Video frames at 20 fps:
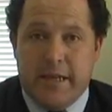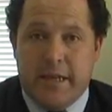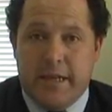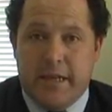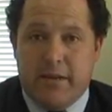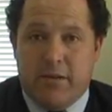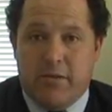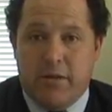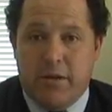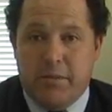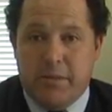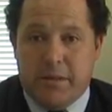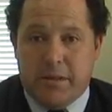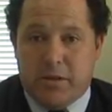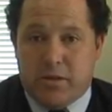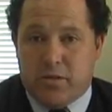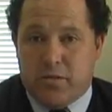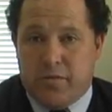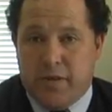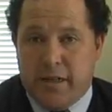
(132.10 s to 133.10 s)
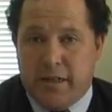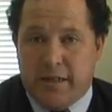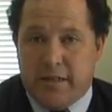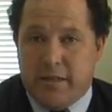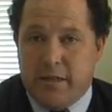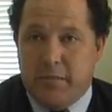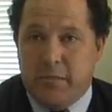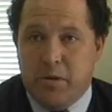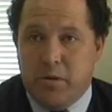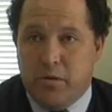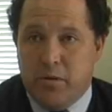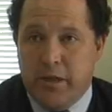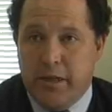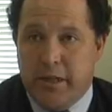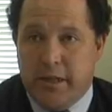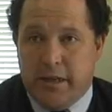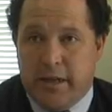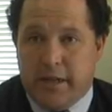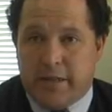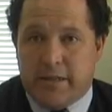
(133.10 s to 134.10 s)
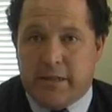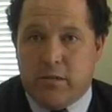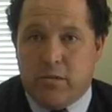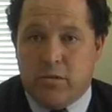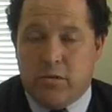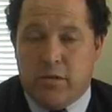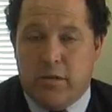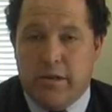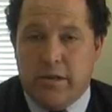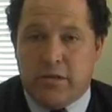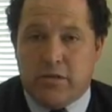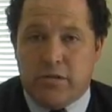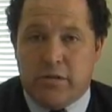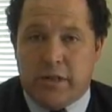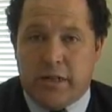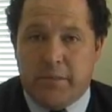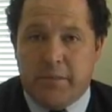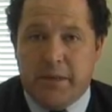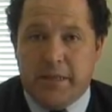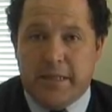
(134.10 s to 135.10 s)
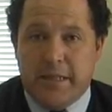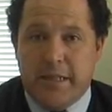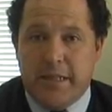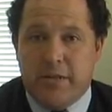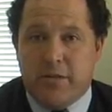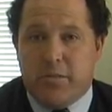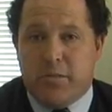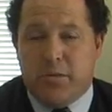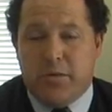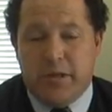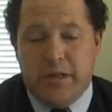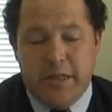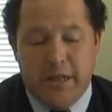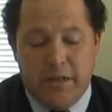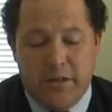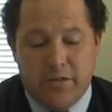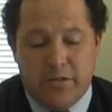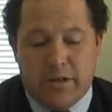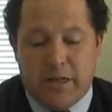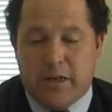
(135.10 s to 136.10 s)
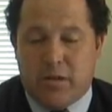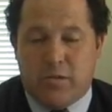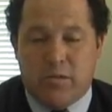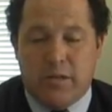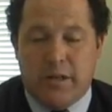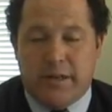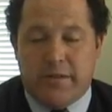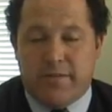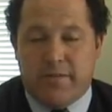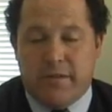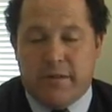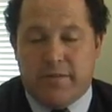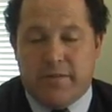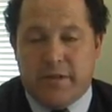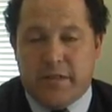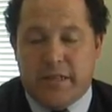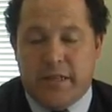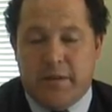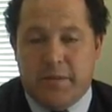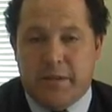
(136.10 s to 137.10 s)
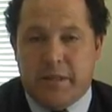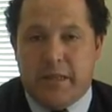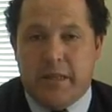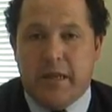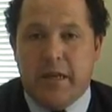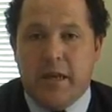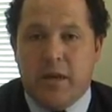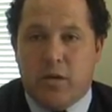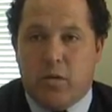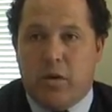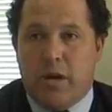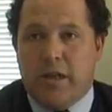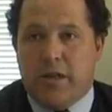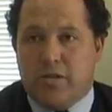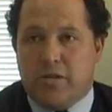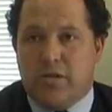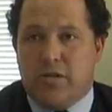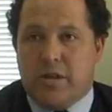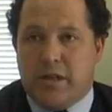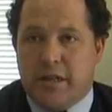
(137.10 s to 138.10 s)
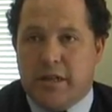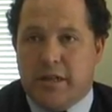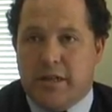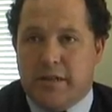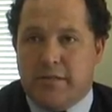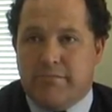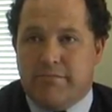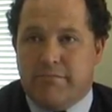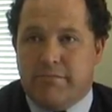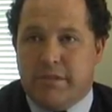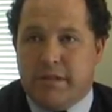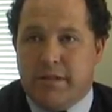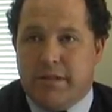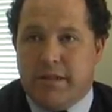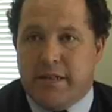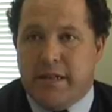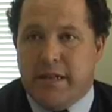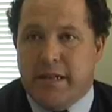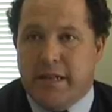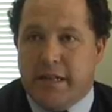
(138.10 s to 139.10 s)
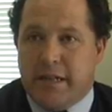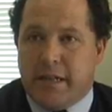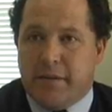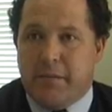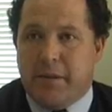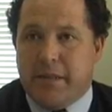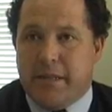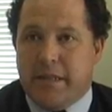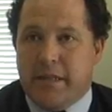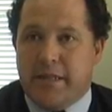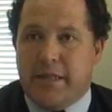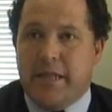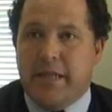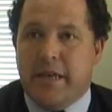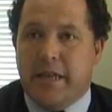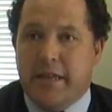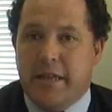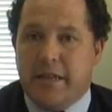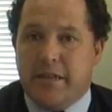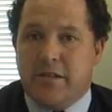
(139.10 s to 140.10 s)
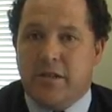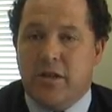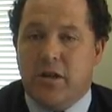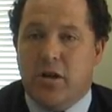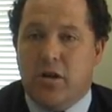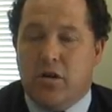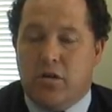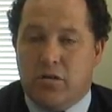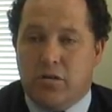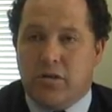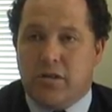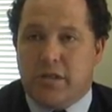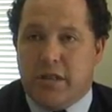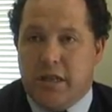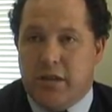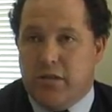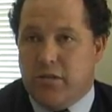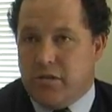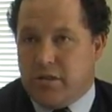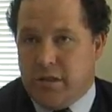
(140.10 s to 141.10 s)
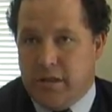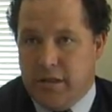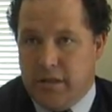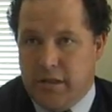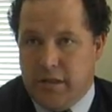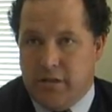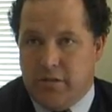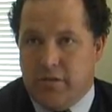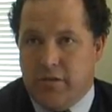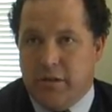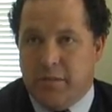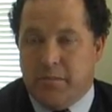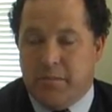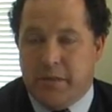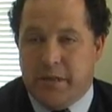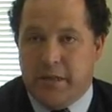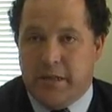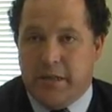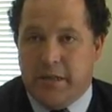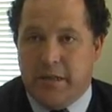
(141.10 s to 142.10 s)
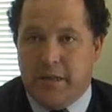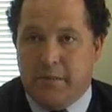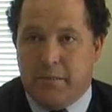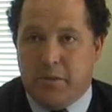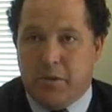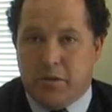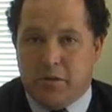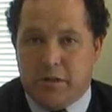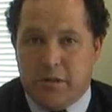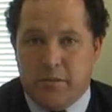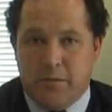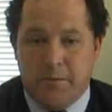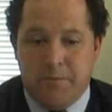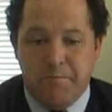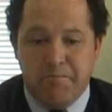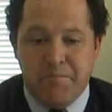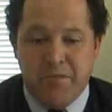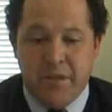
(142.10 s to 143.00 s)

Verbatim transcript: Eh, obviamente estos van a disminuir al segundo aviso de remate y no podría yo calcular efectivamente cuáles son los que se van a ir a remate el día 10, 11 y 12 de noviembre próximo.